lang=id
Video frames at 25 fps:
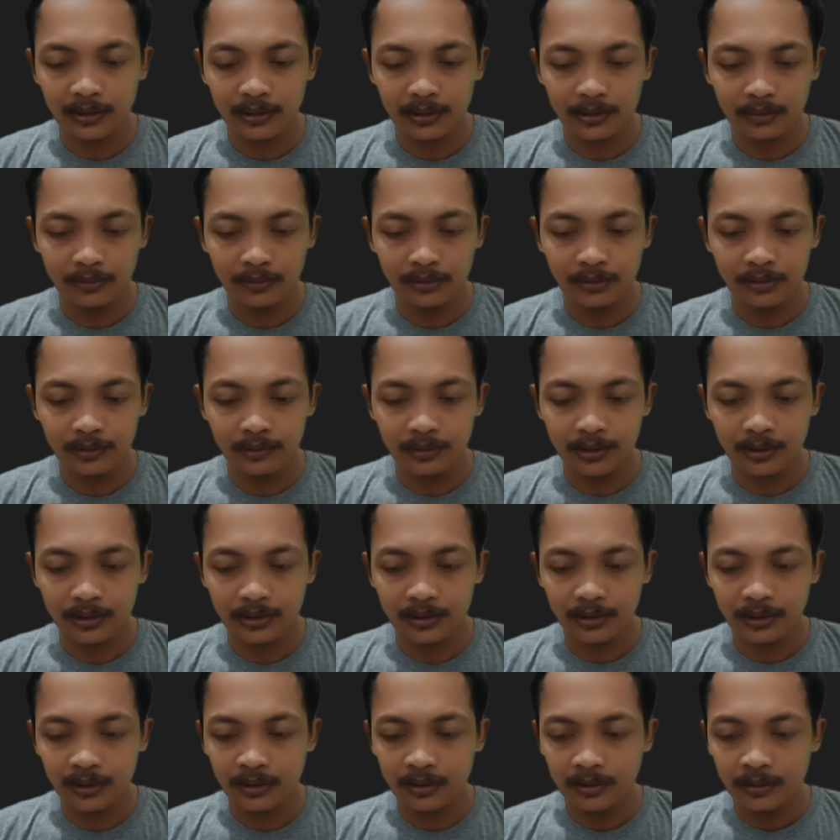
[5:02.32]
kita tulis
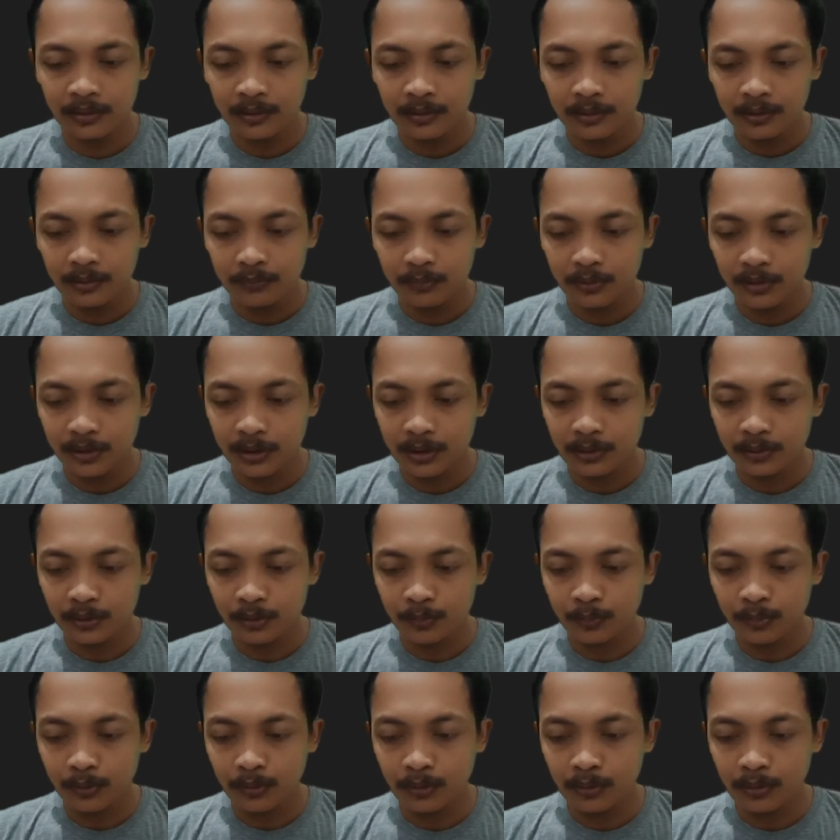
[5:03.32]
aja kemudian
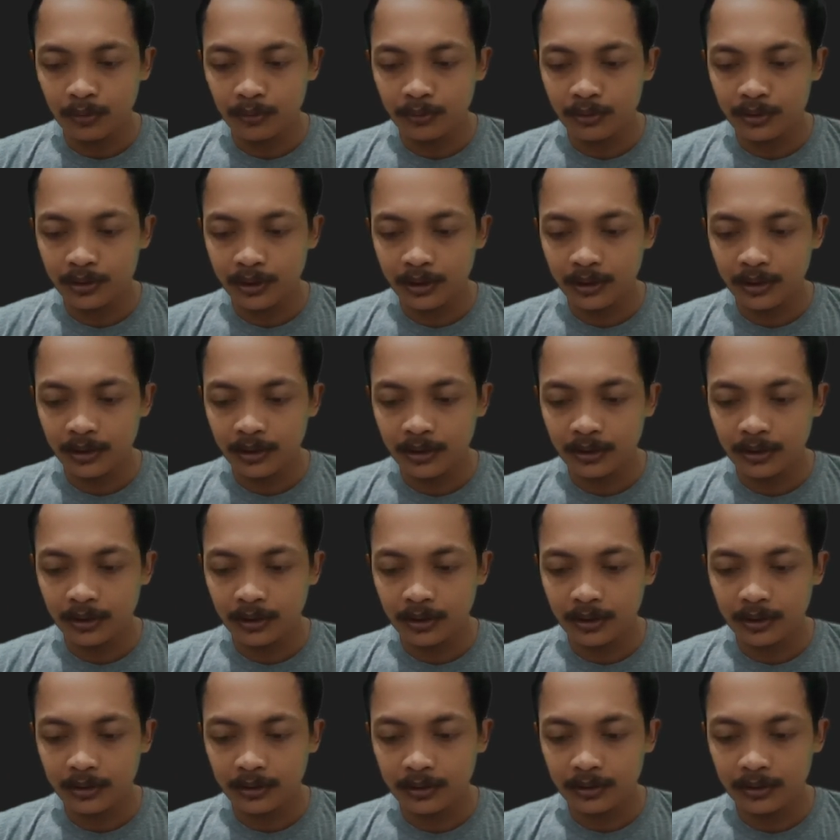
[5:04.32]
tombol close nya ini kita
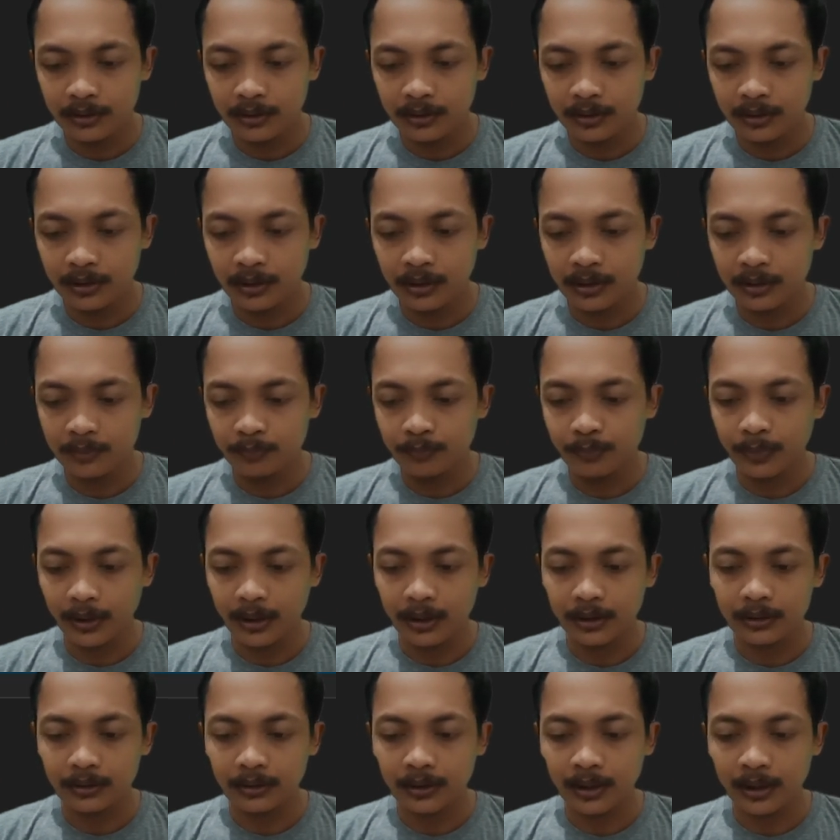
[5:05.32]
ganti dengan
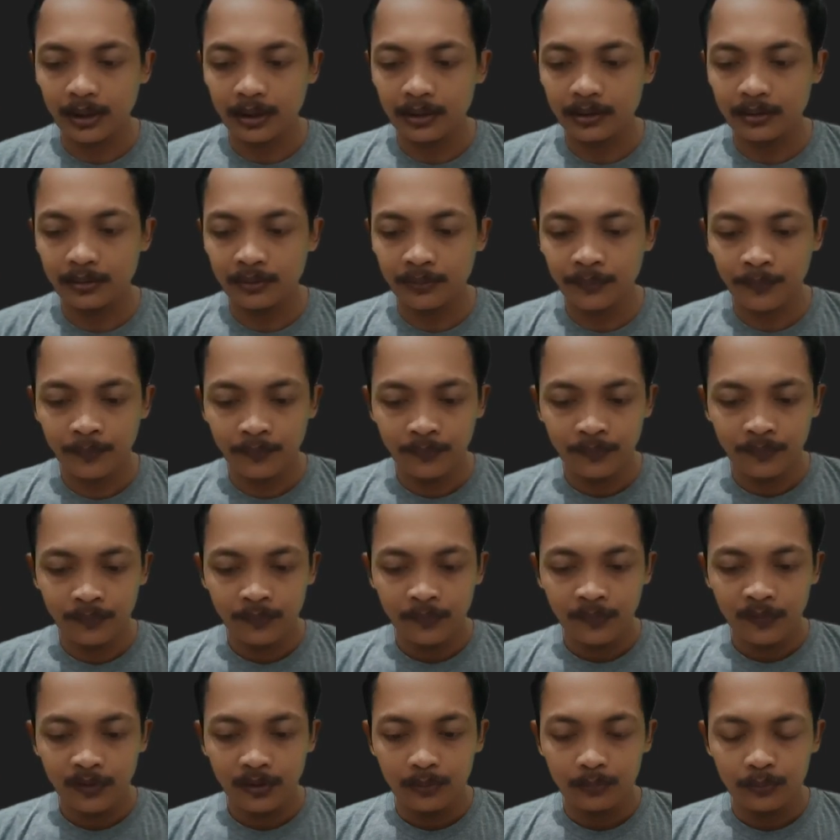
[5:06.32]
batal gitu
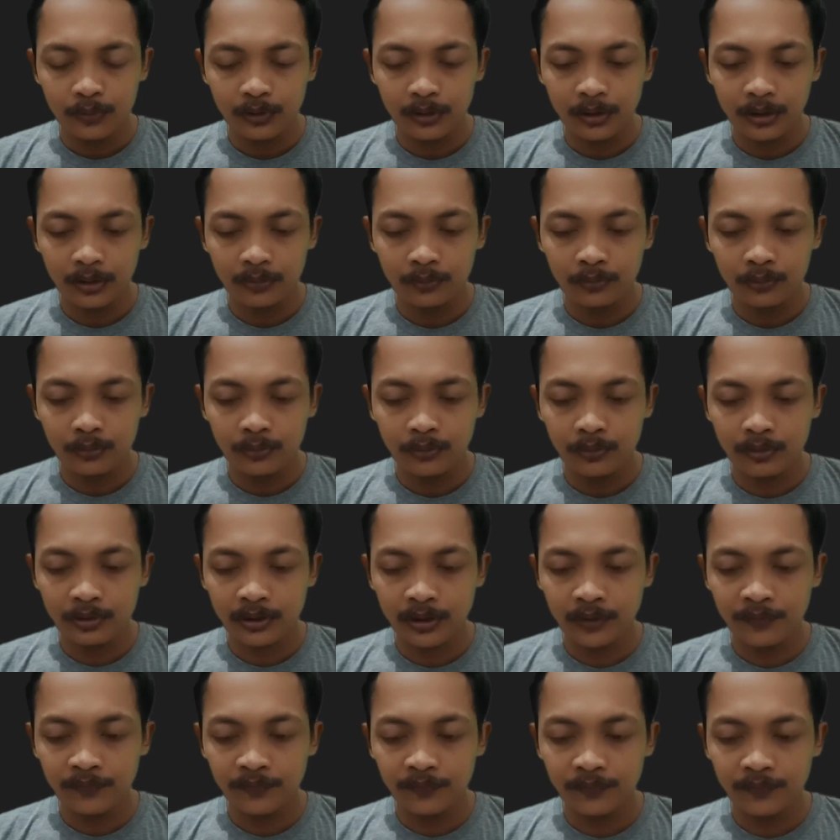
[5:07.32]
kemudian untuk
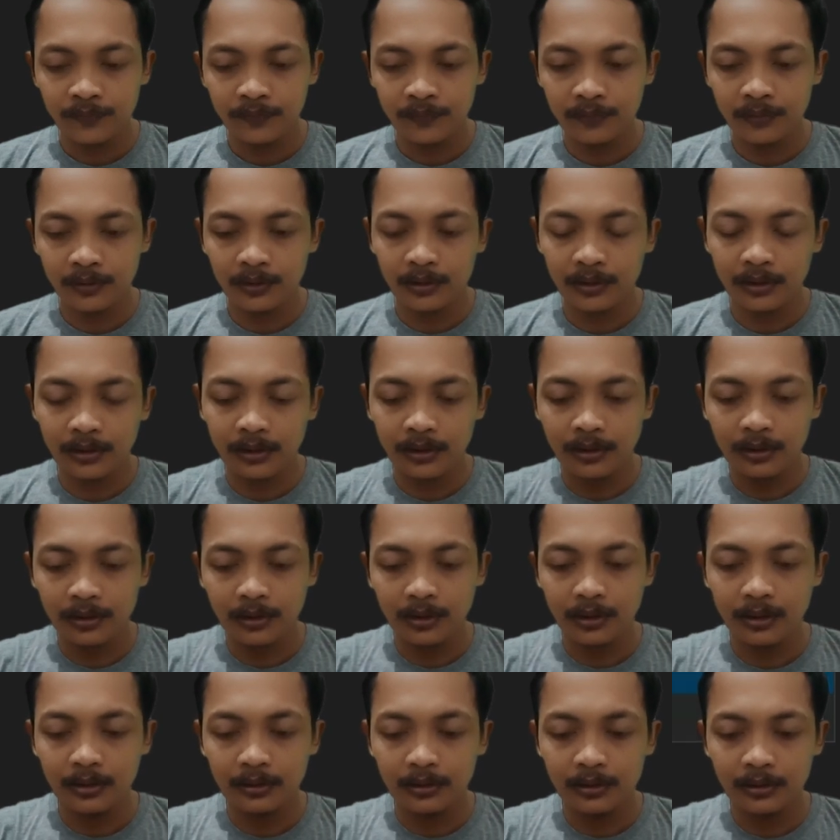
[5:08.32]
save kita
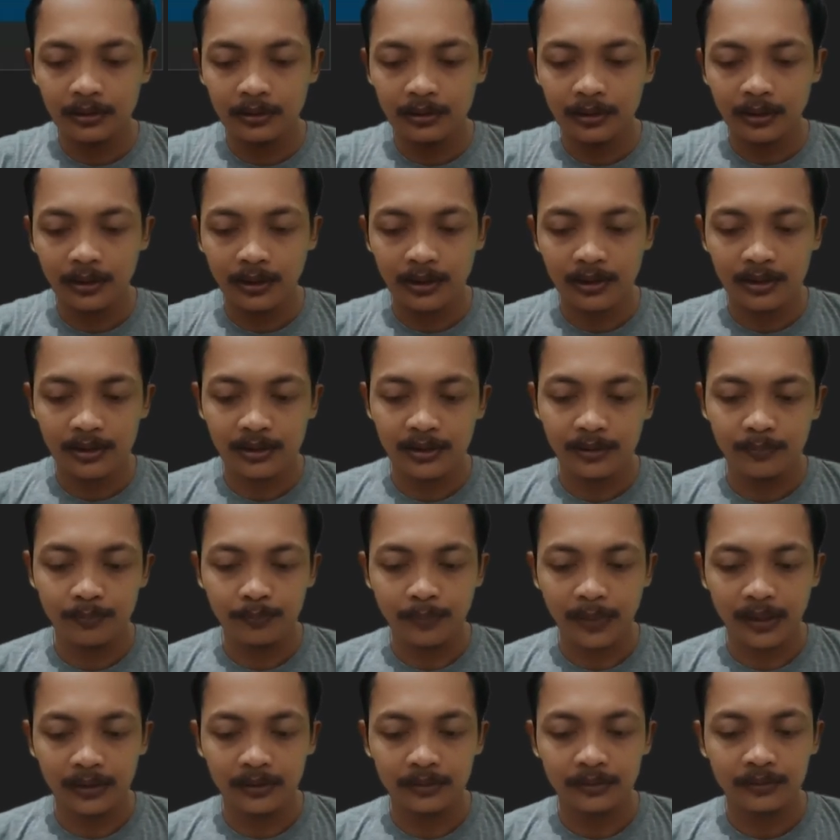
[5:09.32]
ganti dengan
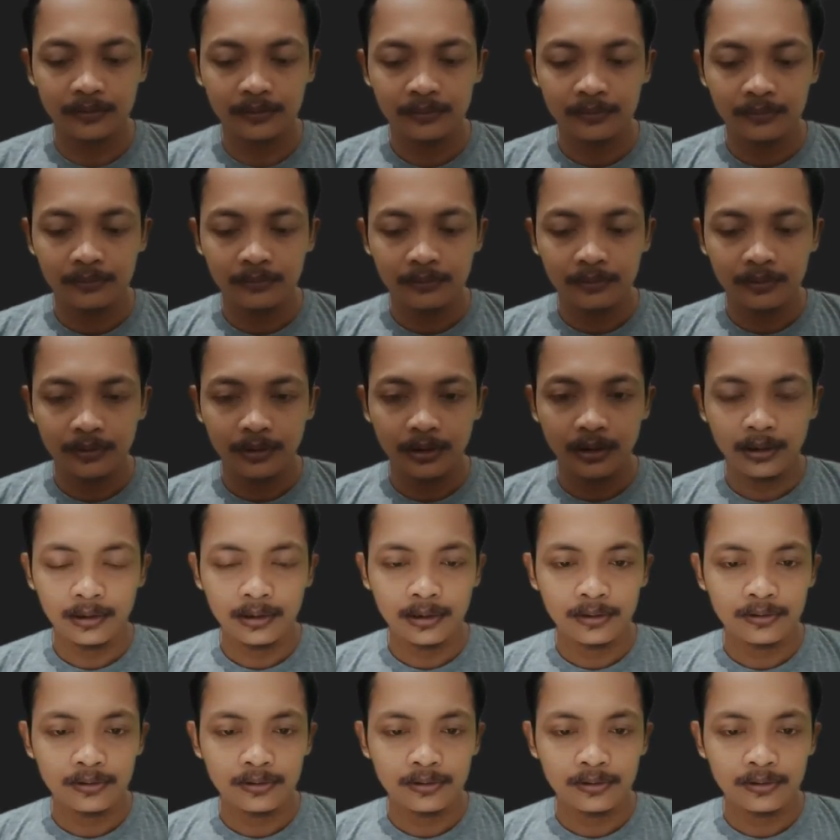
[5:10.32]
simpan oke kita